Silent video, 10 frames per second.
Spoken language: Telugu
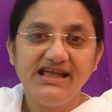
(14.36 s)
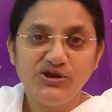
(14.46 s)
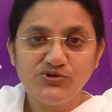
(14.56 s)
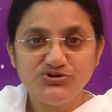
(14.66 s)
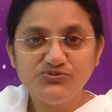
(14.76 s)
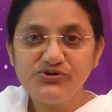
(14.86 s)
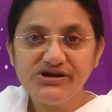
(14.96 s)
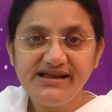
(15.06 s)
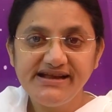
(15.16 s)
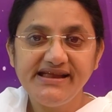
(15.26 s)
ఈరోజు
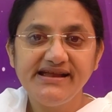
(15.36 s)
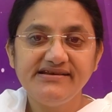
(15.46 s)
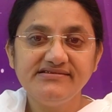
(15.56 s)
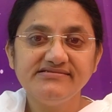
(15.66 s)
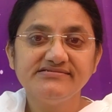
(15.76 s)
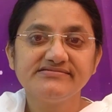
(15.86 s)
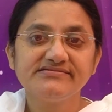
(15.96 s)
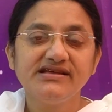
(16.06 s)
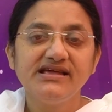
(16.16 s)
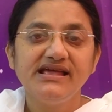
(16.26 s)
మురళీ డేట్
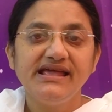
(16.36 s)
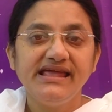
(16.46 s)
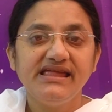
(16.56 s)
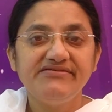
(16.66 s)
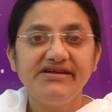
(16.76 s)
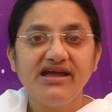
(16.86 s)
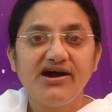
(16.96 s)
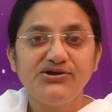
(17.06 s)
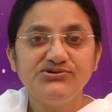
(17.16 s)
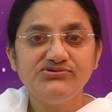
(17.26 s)
ఇరవై
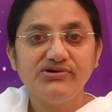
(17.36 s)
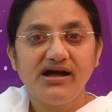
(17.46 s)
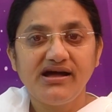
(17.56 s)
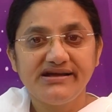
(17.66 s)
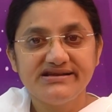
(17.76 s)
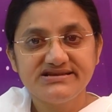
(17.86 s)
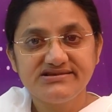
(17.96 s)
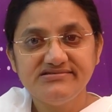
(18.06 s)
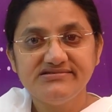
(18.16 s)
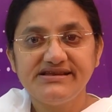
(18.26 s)
ఆరు
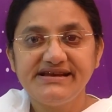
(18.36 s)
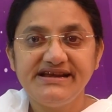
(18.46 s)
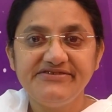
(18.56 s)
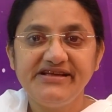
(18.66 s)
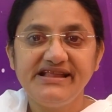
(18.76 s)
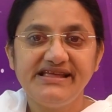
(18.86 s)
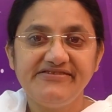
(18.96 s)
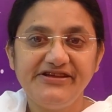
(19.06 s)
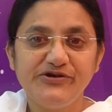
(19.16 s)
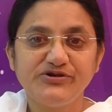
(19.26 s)
ఆగస్టు రెండు వేల
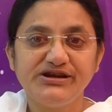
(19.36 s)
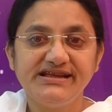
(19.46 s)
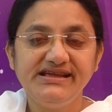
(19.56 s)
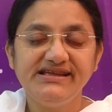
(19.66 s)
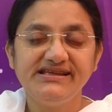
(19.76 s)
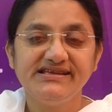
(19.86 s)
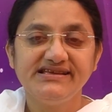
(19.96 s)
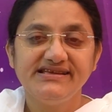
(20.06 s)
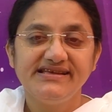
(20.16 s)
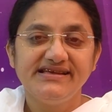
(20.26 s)
ఇరవై ఒకటి
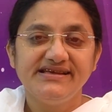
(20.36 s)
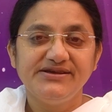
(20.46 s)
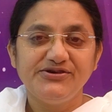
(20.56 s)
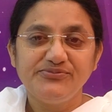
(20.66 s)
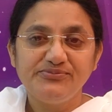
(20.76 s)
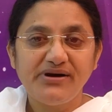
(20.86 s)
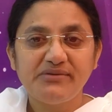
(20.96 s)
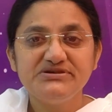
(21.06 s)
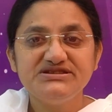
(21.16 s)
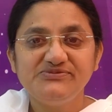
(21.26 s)

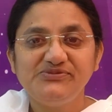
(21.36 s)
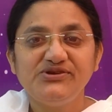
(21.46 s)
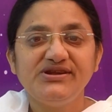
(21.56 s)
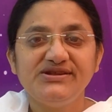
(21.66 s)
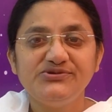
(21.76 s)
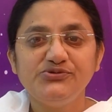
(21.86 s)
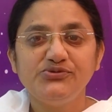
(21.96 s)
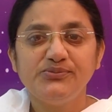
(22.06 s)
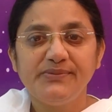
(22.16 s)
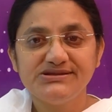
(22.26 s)
బాబా చెప్తున్నారు
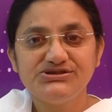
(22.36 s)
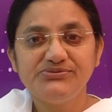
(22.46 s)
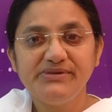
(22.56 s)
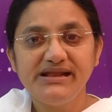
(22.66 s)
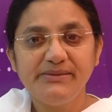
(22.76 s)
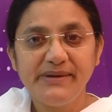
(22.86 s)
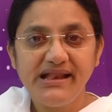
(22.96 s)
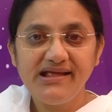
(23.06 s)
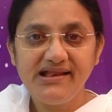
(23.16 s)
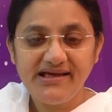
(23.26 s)
మధురమైన
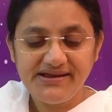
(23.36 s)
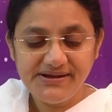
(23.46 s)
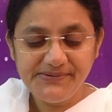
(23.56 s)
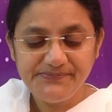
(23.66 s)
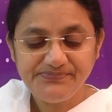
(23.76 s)
పిల్లలారా